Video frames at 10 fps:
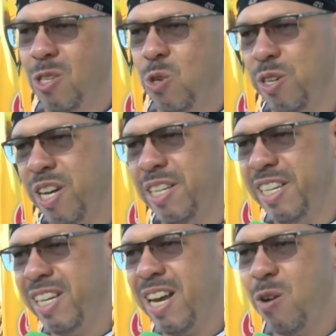Só que
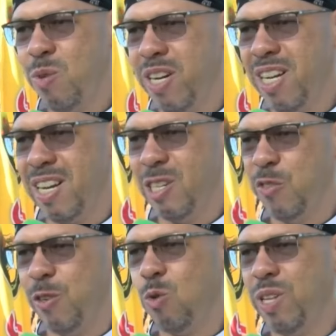ali é uma
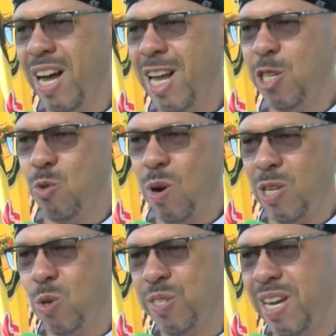dificuldade com
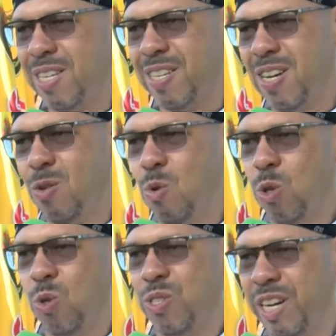a associação,
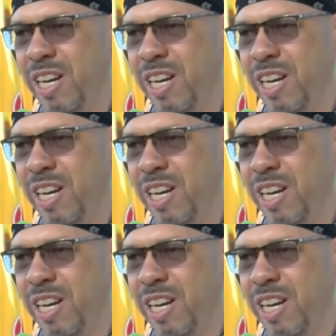outros